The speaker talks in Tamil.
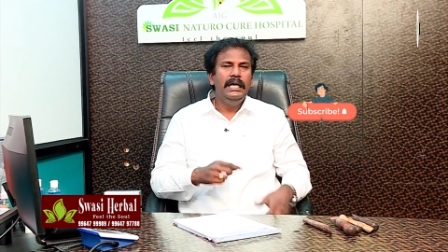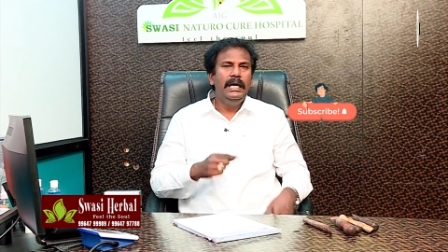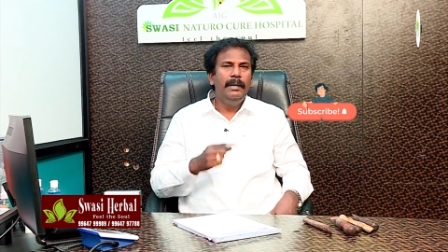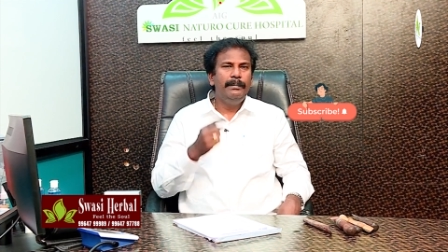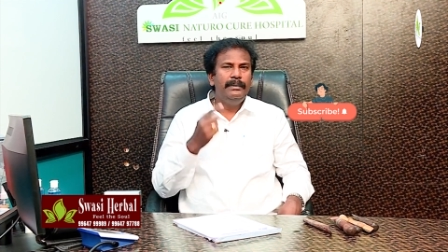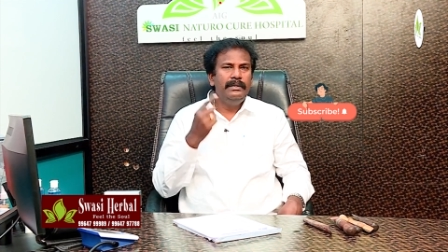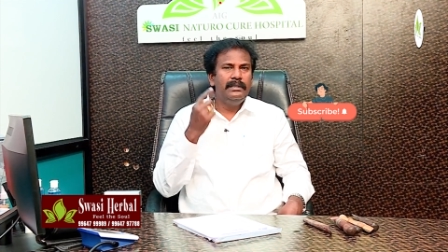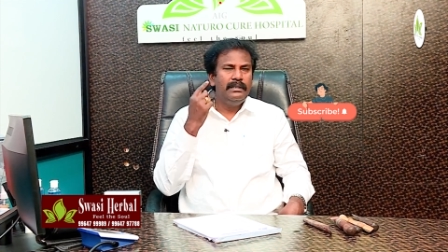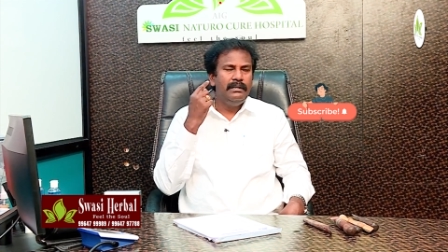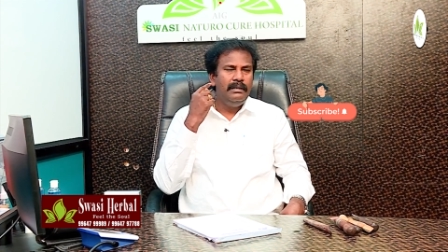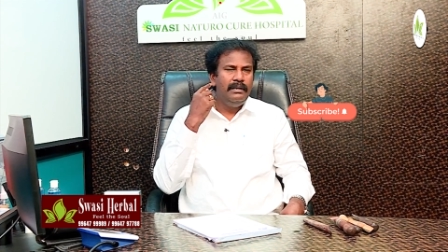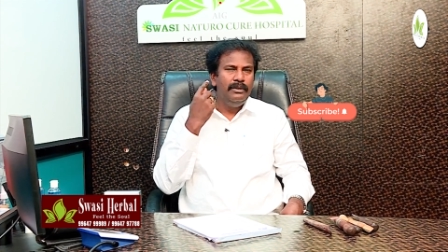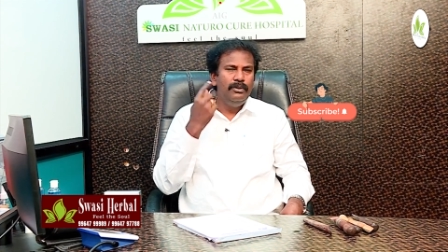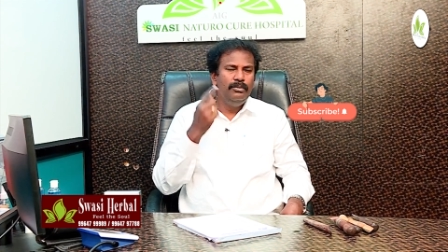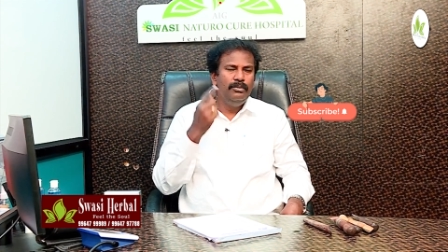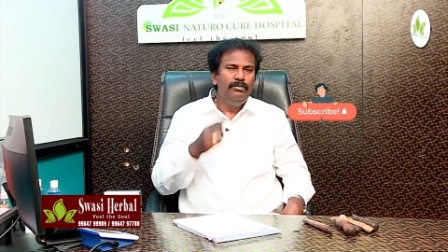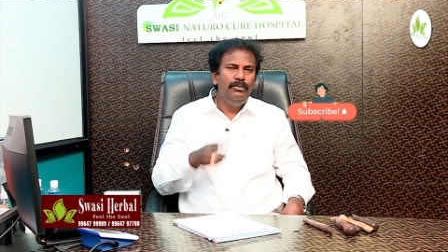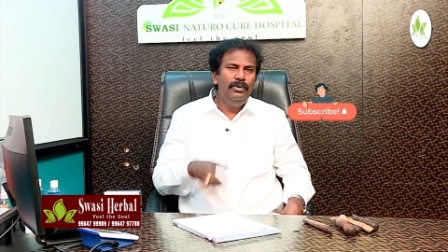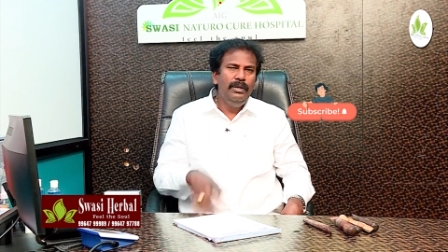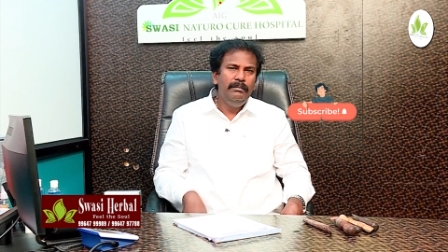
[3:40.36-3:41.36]
அப்போ இந்த காது
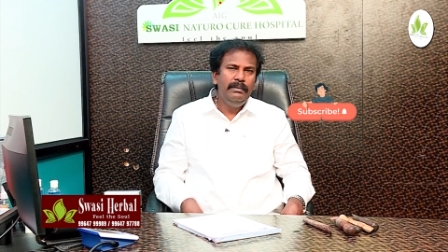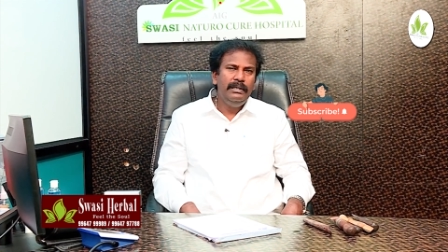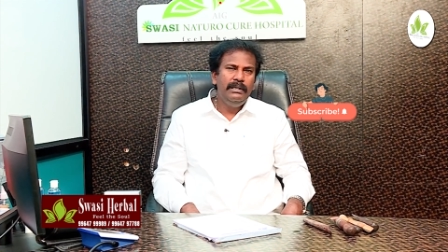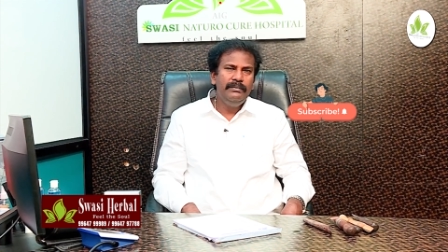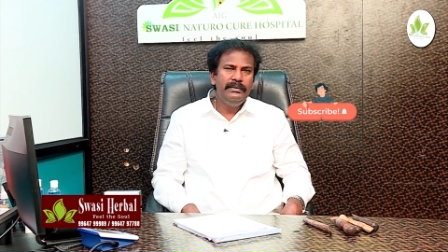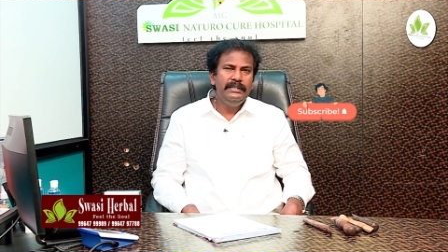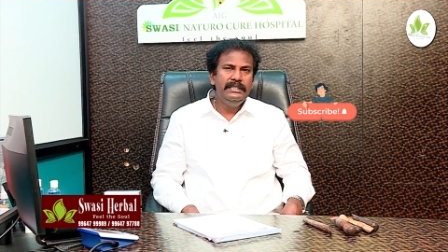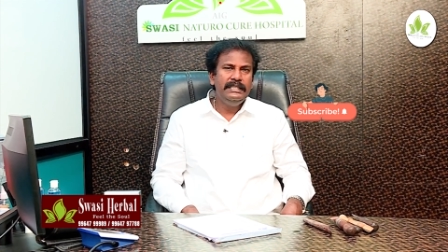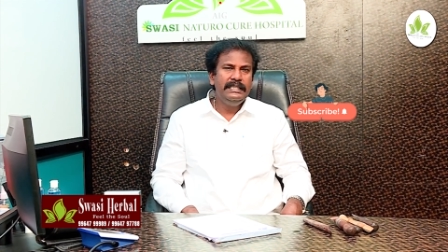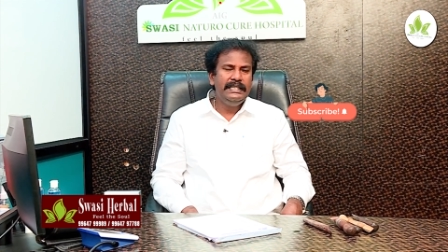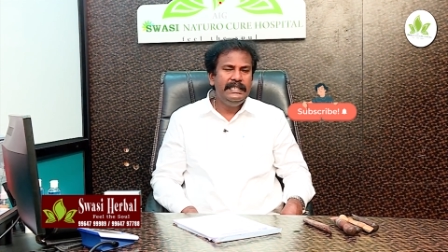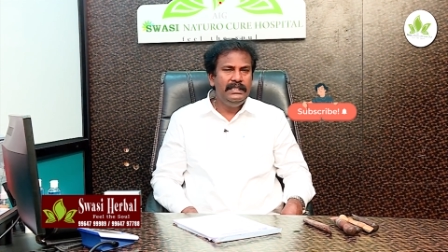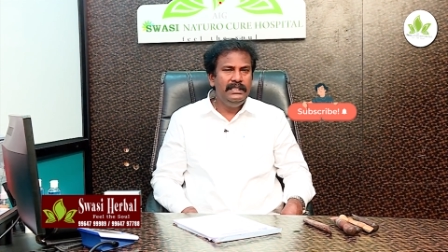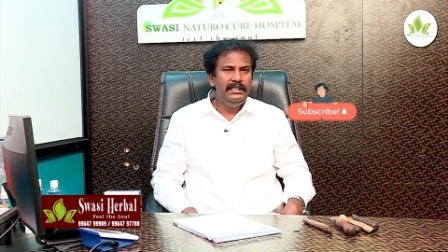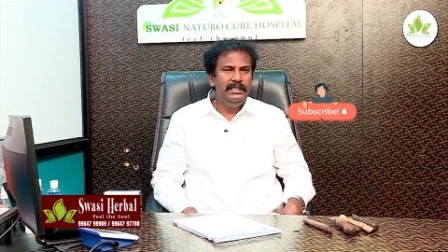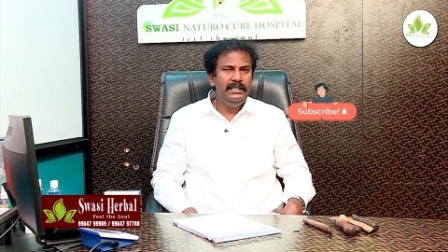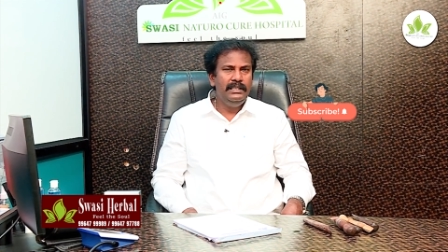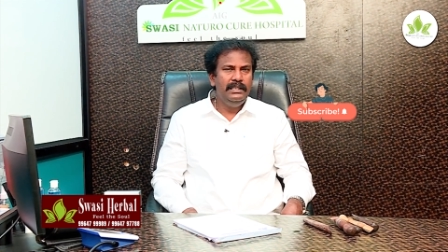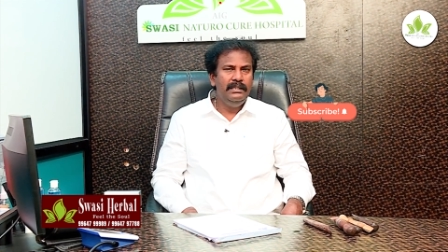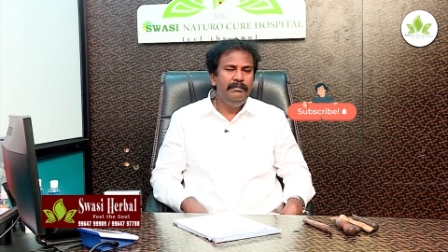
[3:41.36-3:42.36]
மூலமாக வந்து கேட்ட
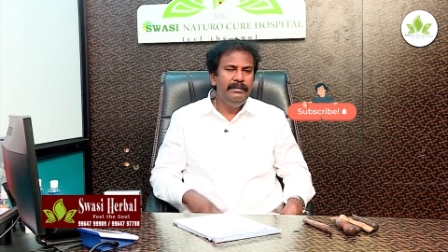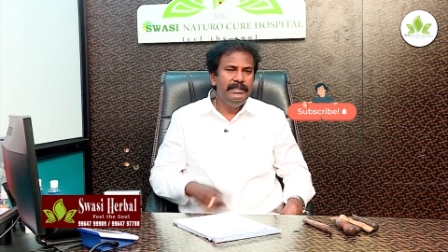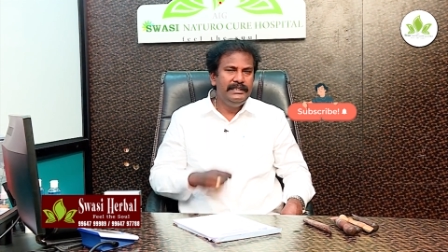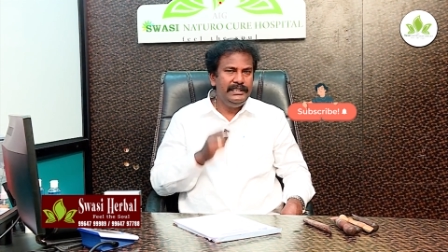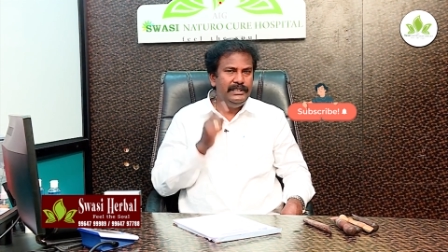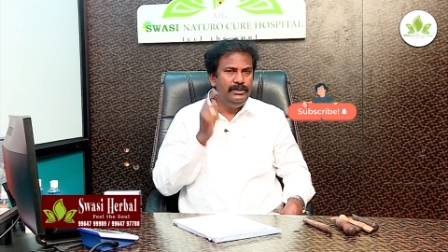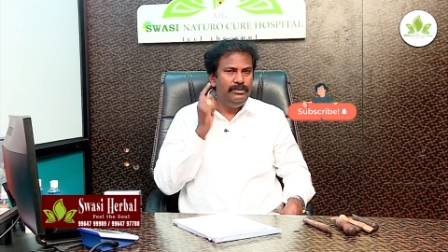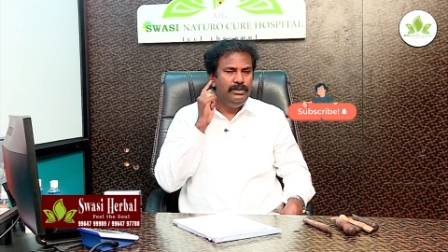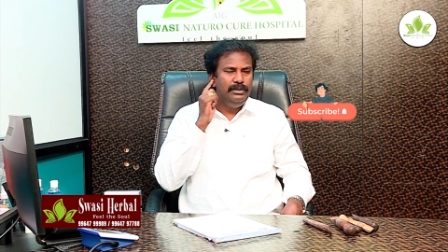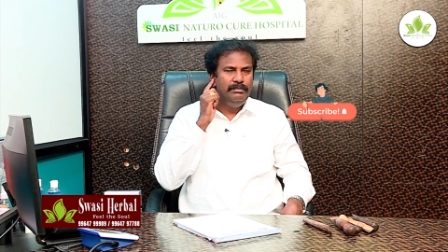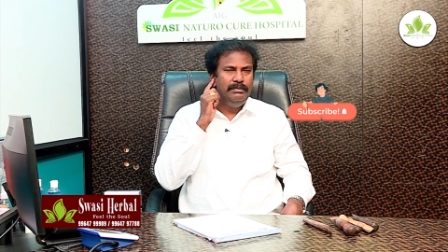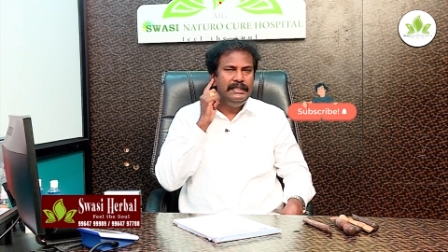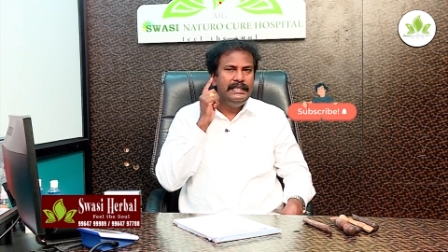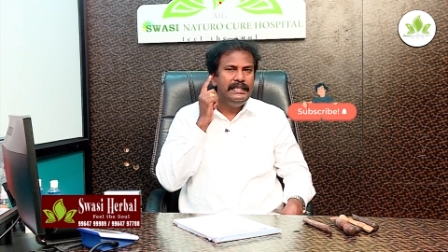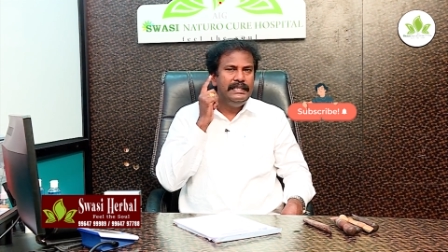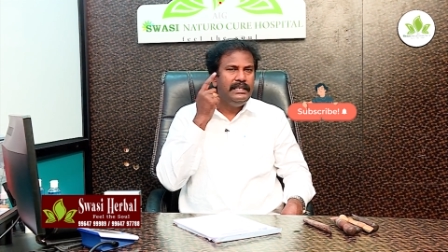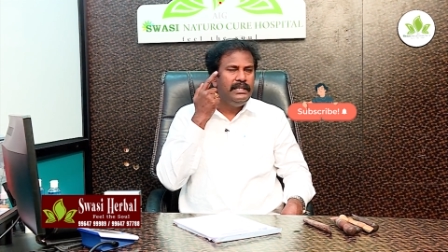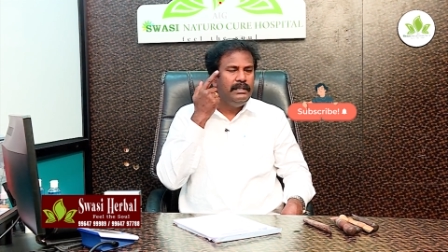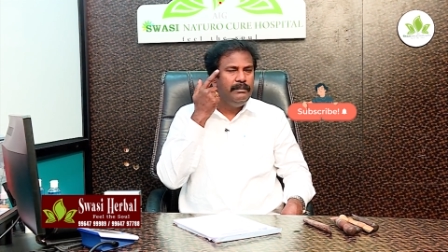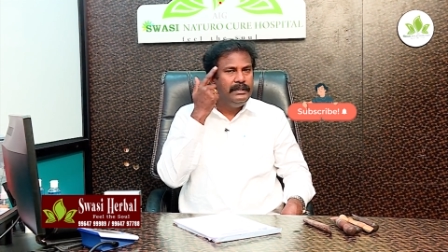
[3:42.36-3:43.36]
மெசேஜ் வந்து
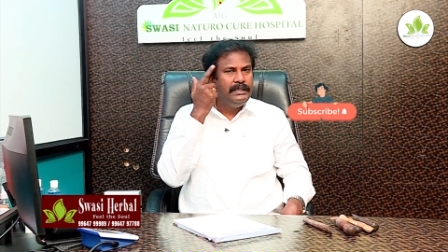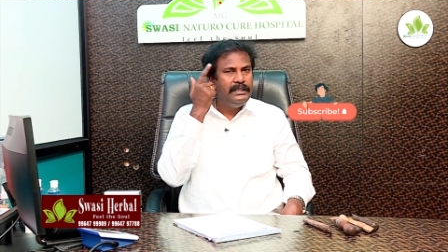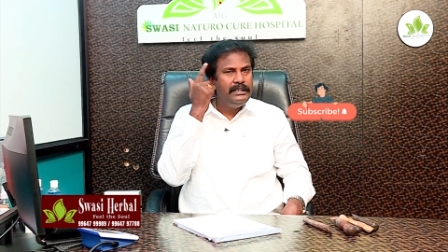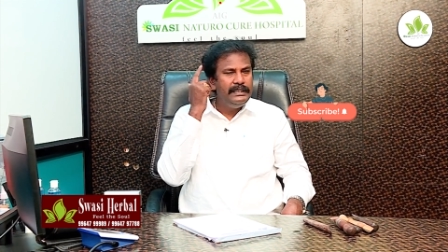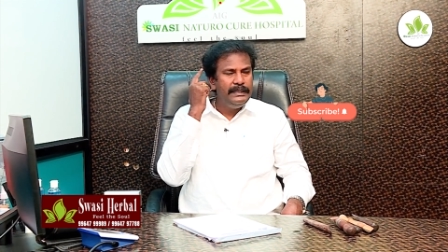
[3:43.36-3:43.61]
பார்த்திங்கன்னா நமக்கு